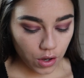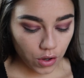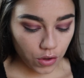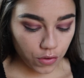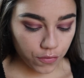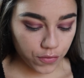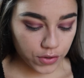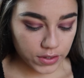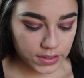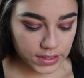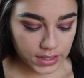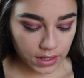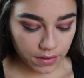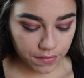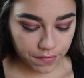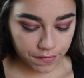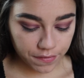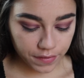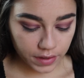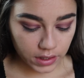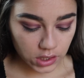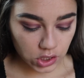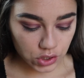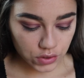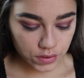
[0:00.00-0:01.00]
Une fois ça
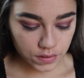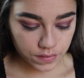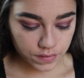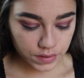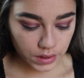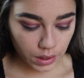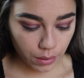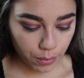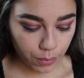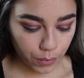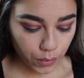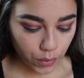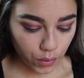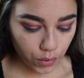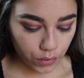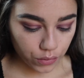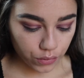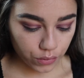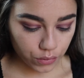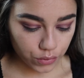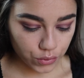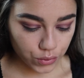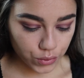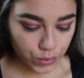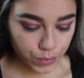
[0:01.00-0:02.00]
fait, je vais venir
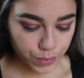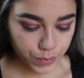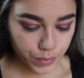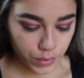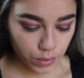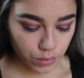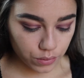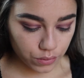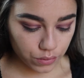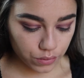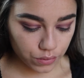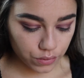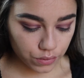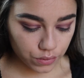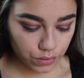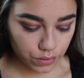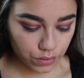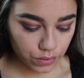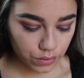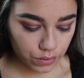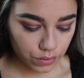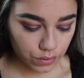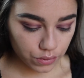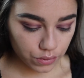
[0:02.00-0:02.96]
prendre, je pense,